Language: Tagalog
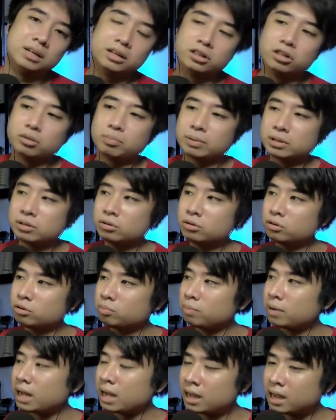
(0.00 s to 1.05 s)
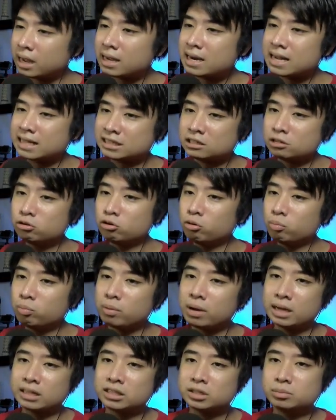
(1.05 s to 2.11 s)
Lupit no, no? Paa ay nasa
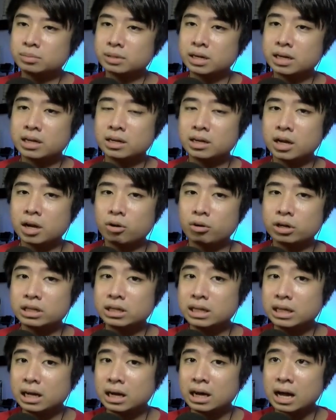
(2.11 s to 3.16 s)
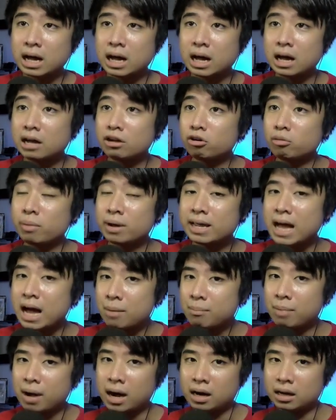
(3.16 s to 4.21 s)
lupa. Ibig ano, hindi ka
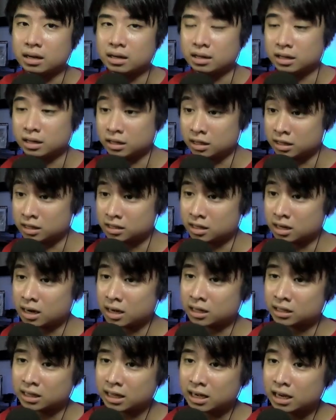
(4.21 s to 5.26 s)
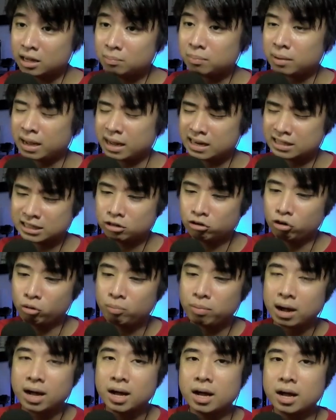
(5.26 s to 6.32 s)
yumayabang. Nananatiling paada sa
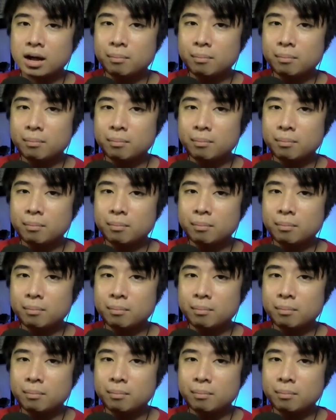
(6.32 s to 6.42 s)
lupa.